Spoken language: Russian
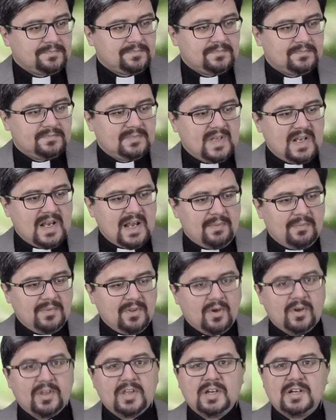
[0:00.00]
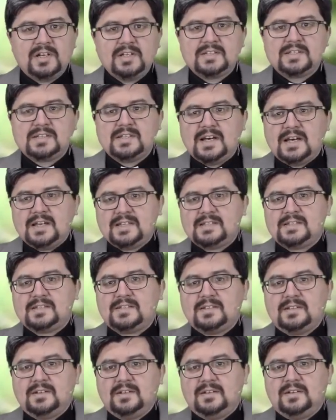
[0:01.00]
Для многих из нас
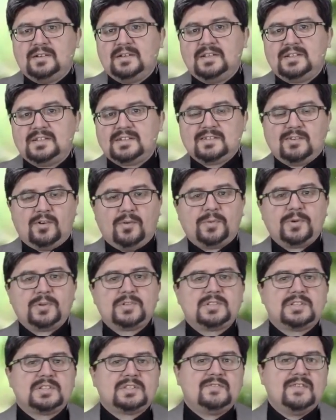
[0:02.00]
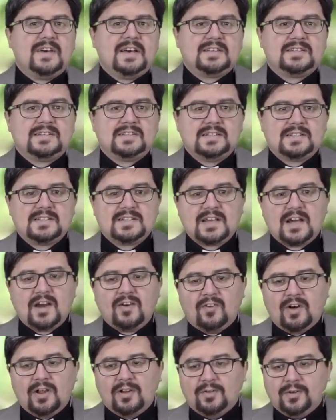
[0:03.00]
э, это слово просто связано с
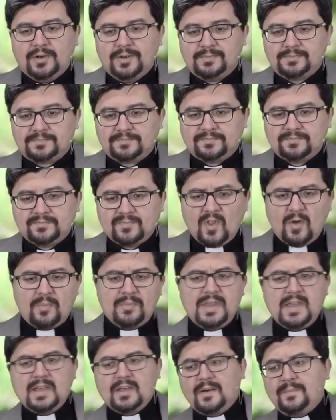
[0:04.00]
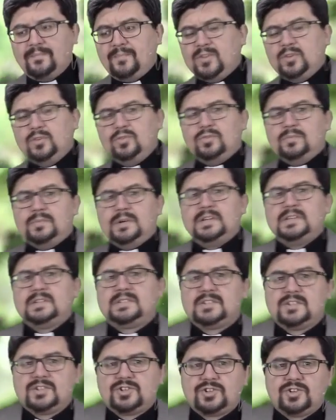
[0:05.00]
хвалой. Но мне
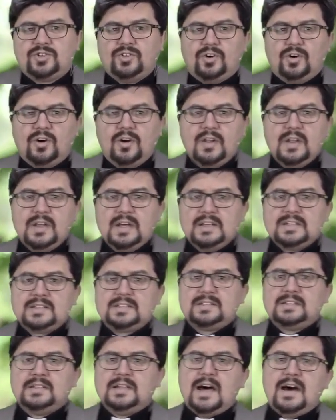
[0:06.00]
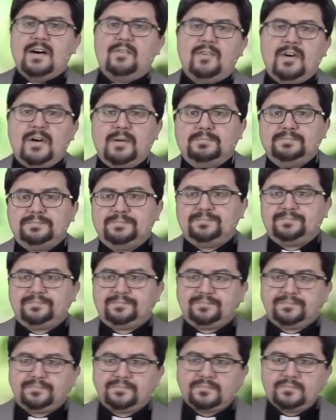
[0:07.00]
думается, что слава
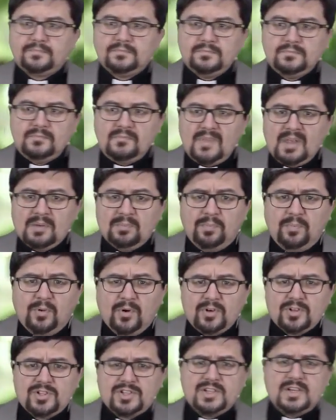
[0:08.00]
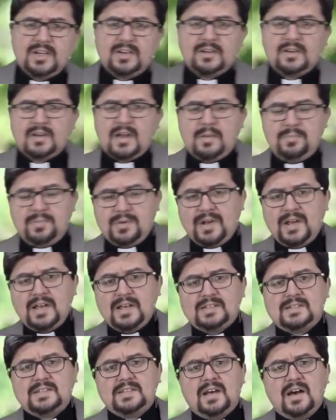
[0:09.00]
Божья,
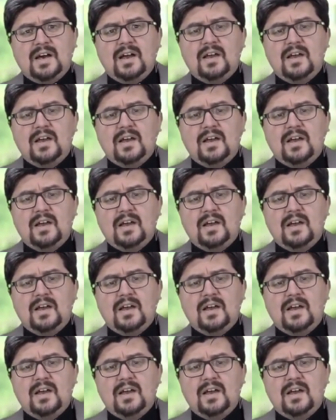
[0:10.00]
опираясь на